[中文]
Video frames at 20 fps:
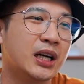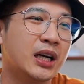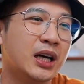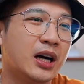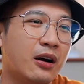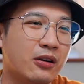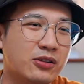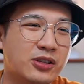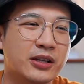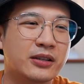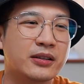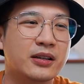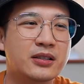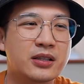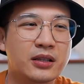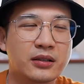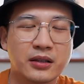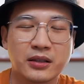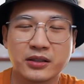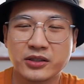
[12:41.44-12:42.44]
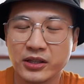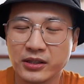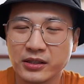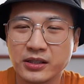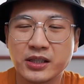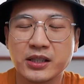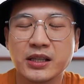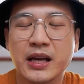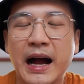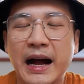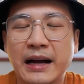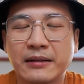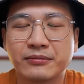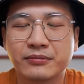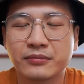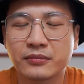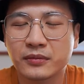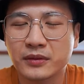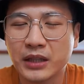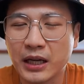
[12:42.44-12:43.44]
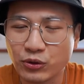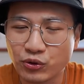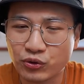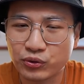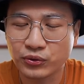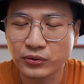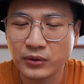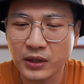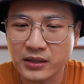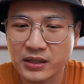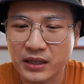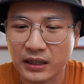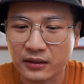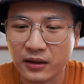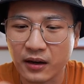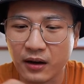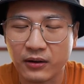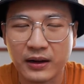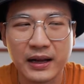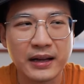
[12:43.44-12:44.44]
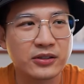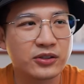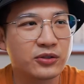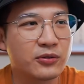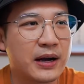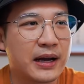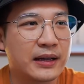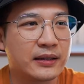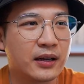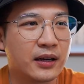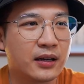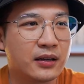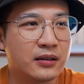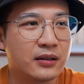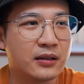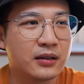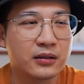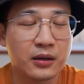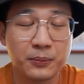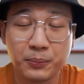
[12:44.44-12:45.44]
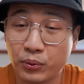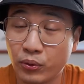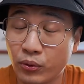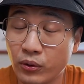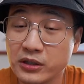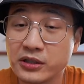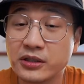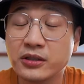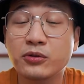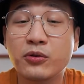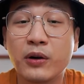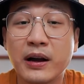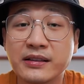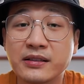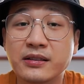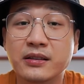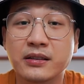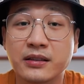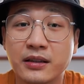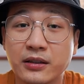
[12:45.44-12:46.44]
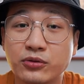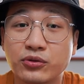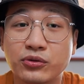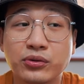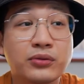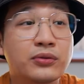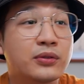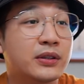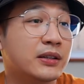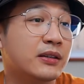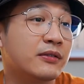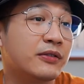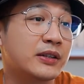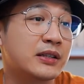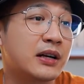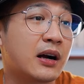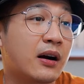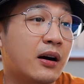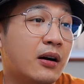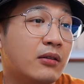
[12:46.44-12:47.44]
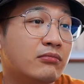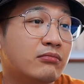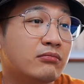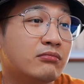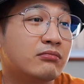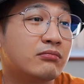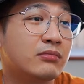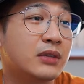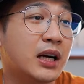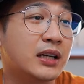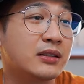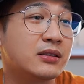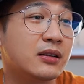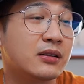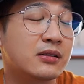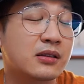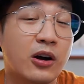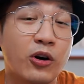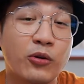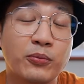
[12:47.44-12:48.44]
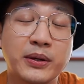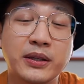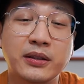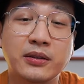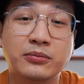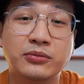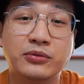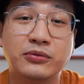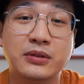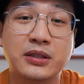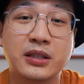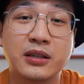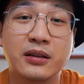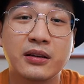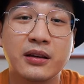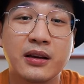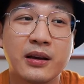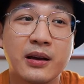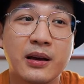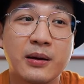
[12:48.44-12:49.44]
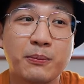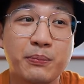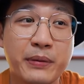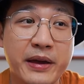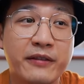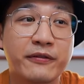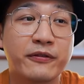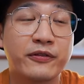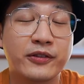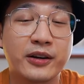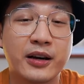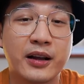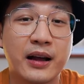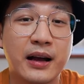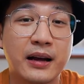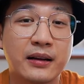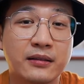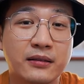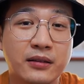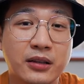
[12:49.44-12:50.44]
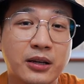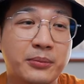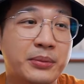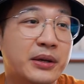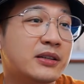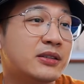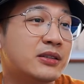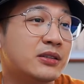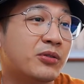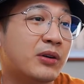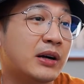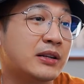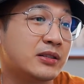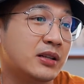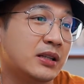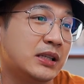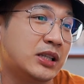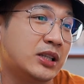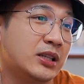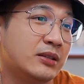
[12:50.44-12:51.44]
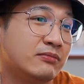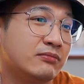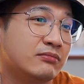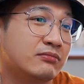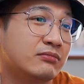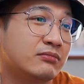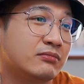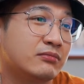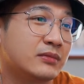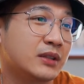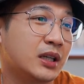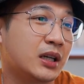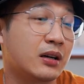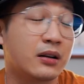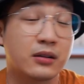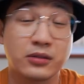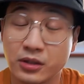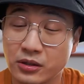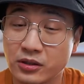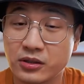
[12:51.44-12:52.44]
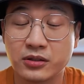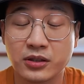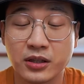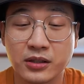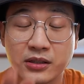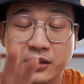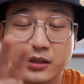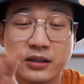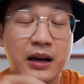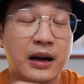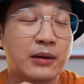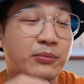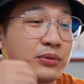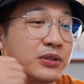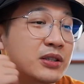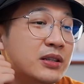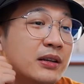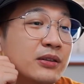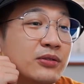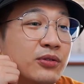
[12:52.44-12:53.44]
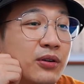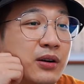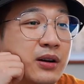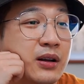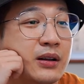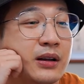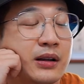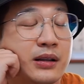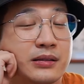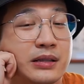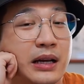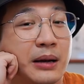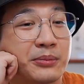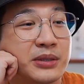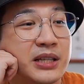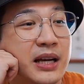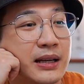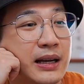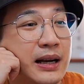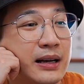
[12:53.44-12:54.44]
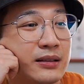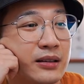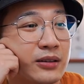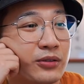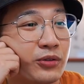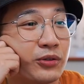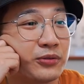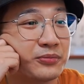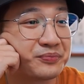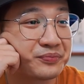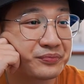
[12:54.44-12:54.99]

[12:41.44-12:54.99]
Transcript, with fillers: 而且呢，这个甄姬啊，她除了长得好看之外呢，她婆媳关系也处理得非常好。啊，这个曹丕的母亲卞夫人特别喜欢甄姬啊，而且是真心的，而不是那种假模假样的那种。